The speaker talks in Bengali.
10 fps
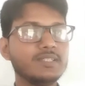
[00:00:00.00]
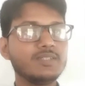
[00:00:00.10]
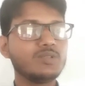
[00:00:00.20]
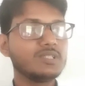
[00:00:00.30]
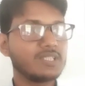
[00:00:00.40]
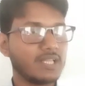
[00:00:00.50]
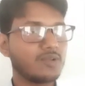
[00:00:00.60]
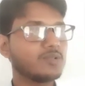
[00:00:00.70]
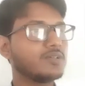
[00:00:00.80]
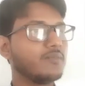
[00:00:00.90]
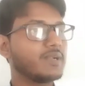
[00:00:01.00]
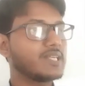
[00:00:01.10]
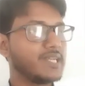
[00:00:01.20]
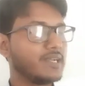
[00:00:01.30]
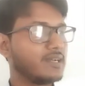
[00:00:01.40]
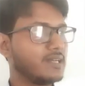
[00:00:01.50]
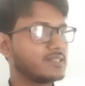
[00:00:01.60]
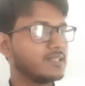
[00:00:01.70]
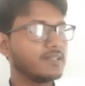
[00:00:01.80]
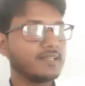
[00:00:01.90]
তো সাধারণত আমরা শিক্ষা
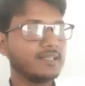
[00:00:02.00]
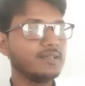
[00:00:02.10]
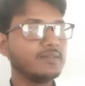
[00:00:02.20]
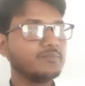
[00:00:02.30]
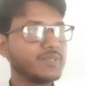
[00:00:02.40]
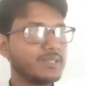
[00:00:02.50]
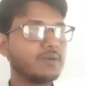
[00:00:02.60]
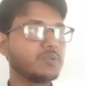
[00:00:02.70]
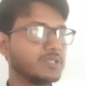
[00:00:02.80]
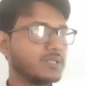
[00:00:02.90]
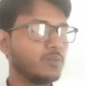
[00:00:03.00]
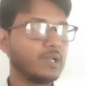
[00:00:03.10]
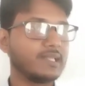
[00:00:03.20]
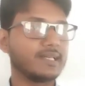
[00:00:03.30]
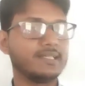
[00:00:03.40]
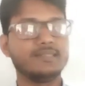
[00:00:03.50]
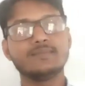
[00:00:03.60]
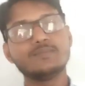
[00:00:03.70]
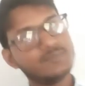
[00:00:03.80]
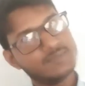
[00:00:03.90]
স্থানটাকে বিদ্যা মন্দির বলে থাকি
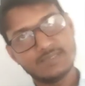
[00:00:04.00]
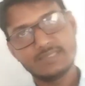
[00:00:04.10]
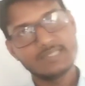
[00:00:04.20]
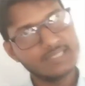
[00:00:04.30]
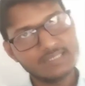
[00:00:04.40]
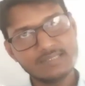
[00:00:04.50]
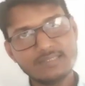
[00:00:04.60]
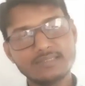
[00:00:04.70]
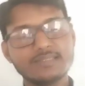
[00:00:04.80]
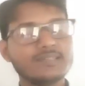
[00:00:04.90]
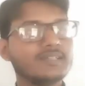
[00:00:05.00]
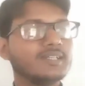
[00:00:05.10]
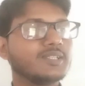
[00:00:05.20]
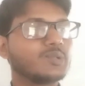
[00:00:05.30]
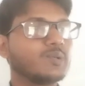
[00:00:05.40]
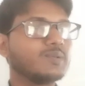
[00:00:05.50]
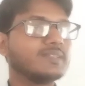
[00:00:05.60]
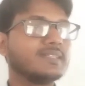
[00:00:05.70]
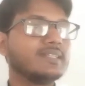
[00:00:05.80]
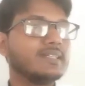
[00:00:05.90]
ঠিক আছে তো
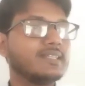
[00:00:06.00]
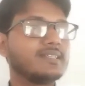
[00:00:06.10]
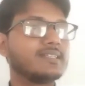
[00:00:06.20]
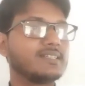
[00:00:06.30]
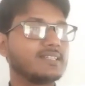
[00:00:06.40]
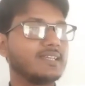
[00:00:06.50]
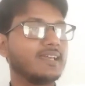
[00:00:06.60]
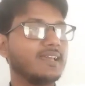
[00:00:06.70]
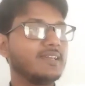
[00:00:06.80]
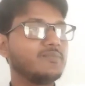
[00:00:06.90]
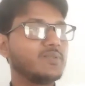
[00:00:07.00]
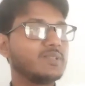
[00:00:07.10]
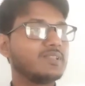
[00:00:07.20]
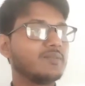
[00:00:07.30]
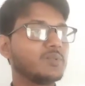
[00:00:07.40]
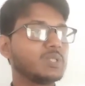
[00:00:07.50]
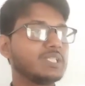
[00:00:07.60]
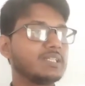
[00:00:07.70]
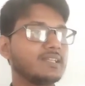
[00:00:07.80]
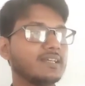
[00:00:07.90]
সেই বিদ্যা
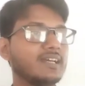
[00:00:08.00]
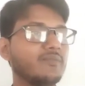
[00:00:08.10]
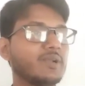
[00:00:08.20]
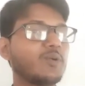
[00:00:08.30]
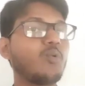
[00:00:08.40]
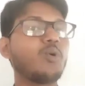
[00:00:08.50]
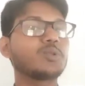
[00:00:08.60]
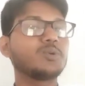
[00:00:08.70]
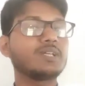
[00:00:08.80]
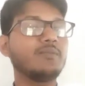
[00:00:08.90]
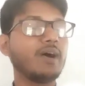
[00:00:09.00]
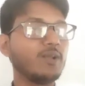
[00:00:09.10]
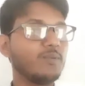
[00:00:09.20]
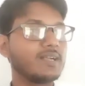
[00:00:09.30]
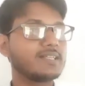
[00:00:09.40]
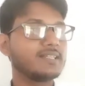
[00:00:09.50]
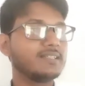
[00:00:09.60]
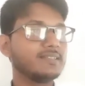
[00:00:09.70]
মন্দিরটাকে আমরা কতটা ভালোবাসি